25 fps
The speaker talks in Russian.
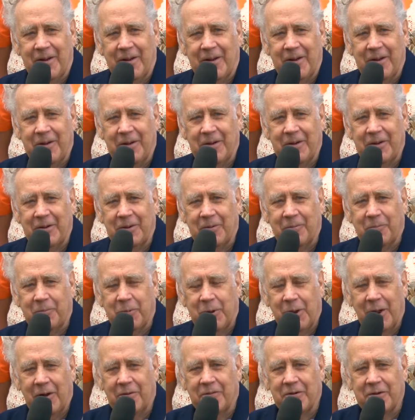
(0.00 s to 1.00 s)
и
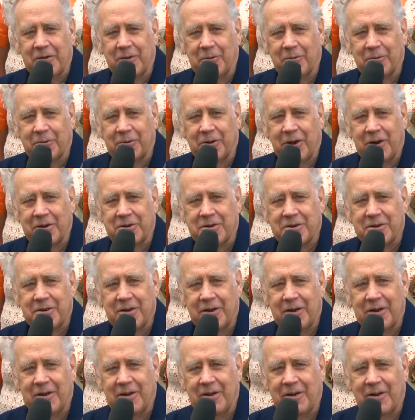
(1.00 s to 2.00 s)
плавание
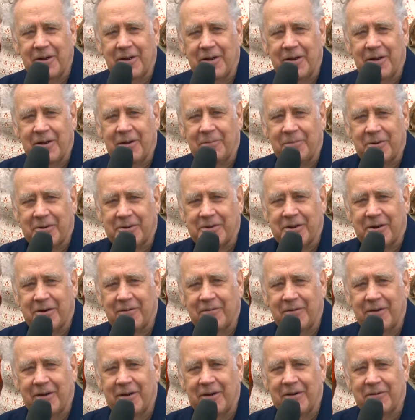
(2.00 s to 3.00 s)
удачное.
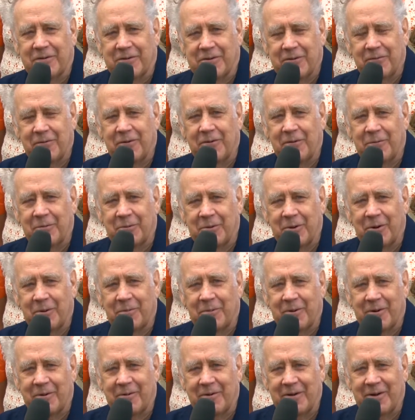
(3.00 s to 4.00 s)
Поздравляю, всего вам
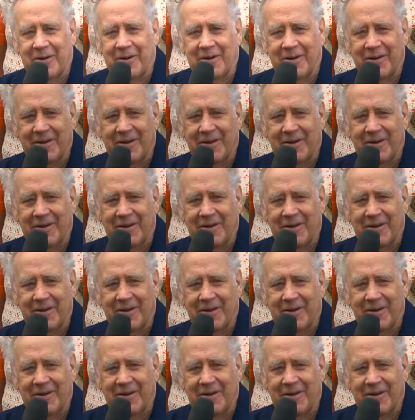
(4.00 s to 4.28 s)
доброго.